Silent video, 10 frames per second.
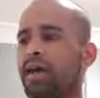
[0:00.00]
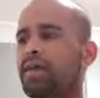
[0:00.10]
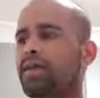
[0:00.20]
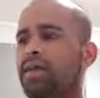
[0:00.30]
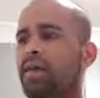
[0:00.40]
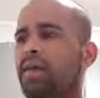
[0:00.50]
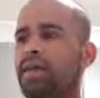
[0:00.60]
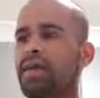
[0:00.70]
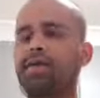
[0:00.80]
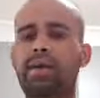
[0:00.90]
அந்த தாய்
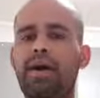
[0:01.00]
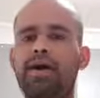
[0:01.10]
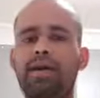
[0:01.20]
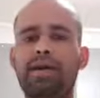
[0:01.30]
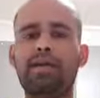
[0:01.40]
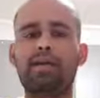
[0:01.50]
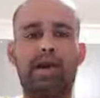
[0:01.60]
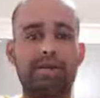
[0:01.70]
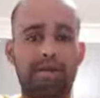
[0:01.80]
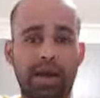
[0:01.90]
எனது மகன்
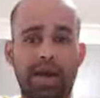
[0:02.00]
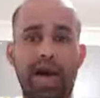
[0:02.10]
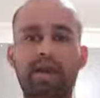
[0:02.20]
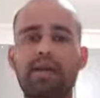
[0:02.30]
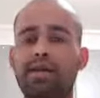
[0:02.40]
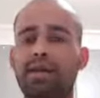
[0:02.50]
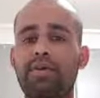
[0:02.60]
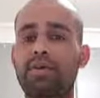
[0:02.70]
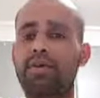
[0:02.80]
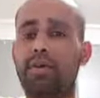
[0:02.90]
எங்கிருந்தாலும் நன்றாக இருக்க
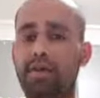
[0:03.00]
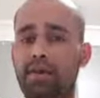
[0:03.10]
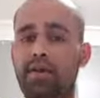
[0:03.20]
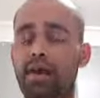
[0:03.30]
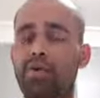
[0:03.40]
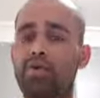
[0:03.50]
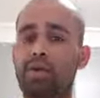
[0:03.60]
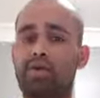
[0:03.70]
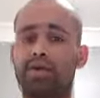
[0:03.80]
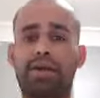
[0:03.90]
வேண்டும் என்று
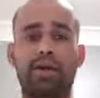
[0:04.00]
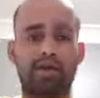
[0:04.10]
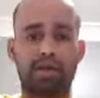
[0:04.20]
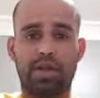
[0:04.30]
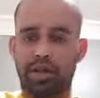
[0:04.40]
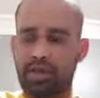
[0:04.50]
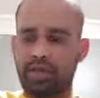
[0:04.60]
எண்ணக்கூடியவள் தான் ஒரு தாய்